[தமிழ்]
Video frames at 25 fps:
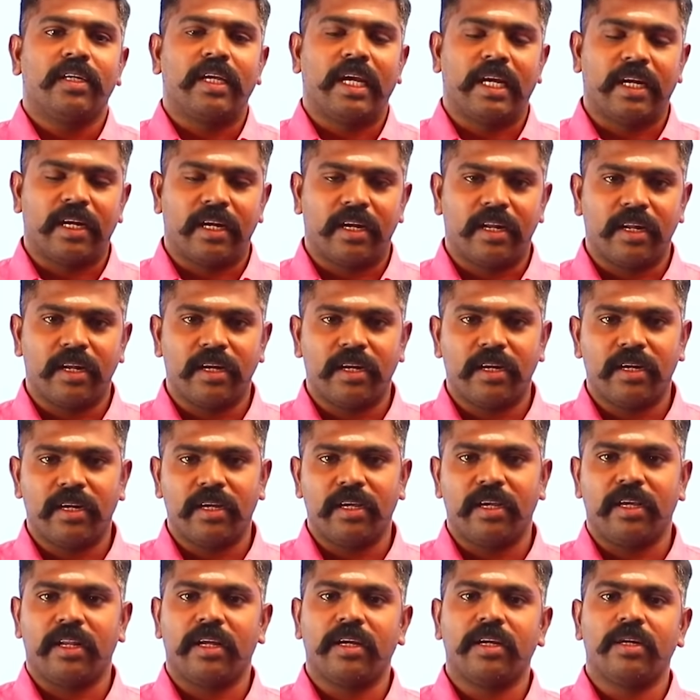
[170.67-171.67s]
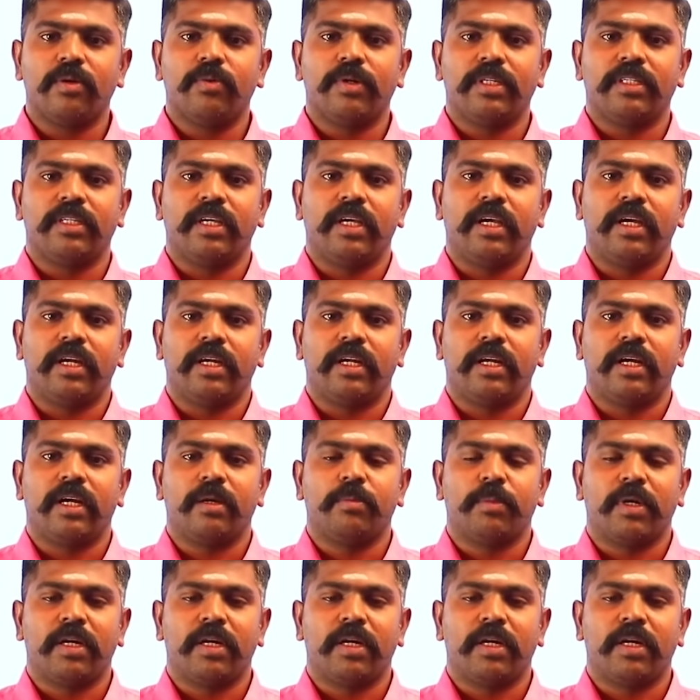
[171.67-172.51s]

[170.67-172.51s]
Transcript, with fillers: எற்றன்ன இறங்குவ செய்யற்க